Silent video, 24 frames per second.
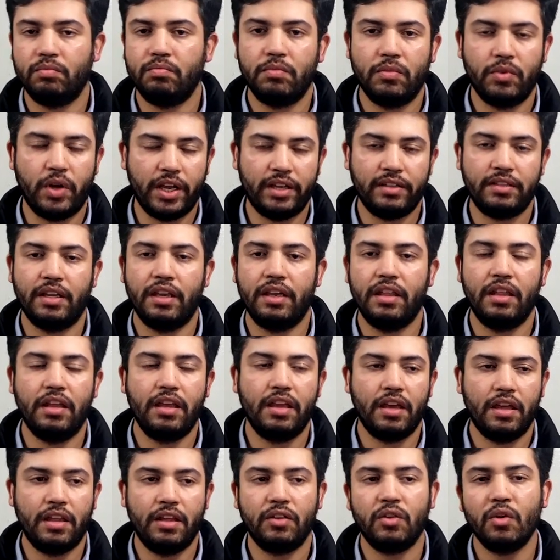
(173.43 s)
una
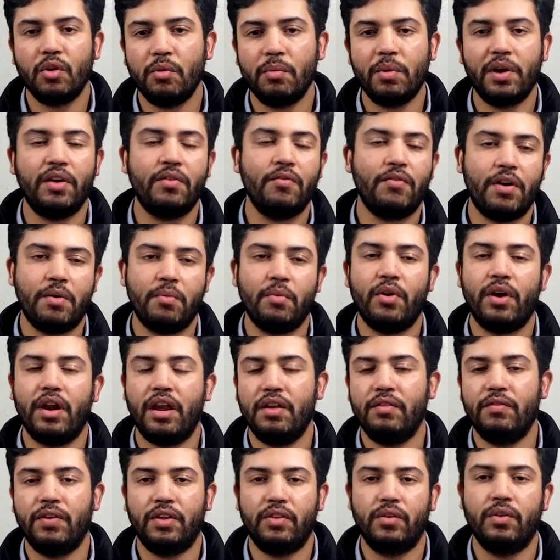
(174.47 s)
seguidilla de tomas vamos a
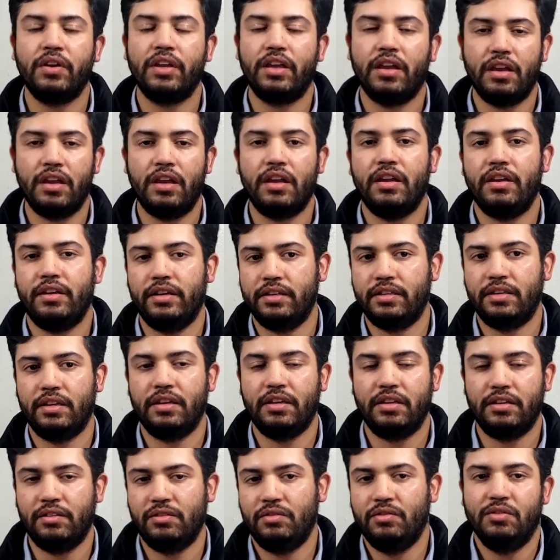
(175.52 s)
ir viendo que
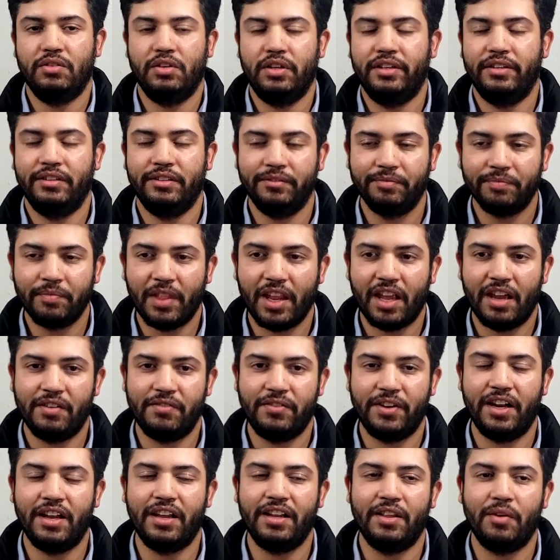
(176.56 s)
esa, eh, al
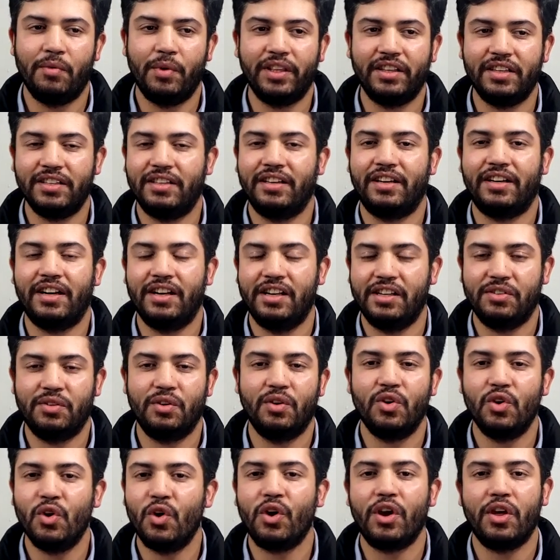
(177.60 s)
final de cuentas esa
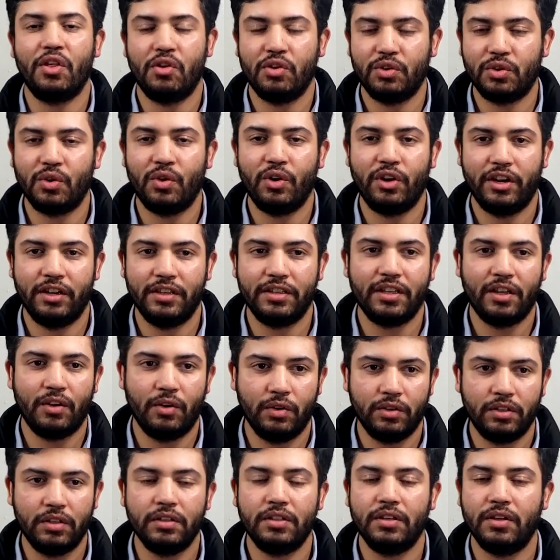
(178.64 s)
relación no quedó solo en esa
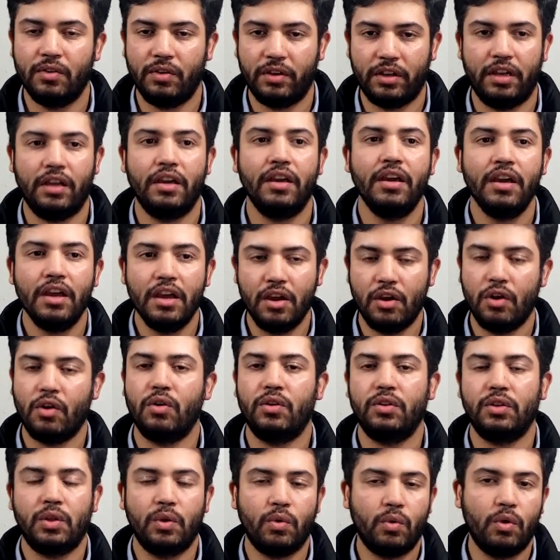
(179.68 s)
noche, sino que
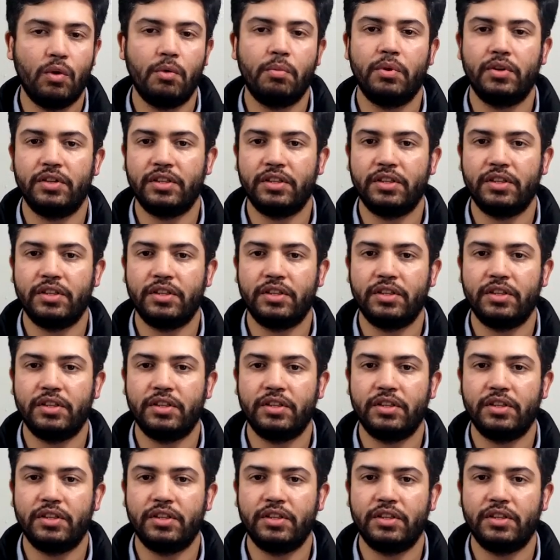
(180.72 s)
continuó por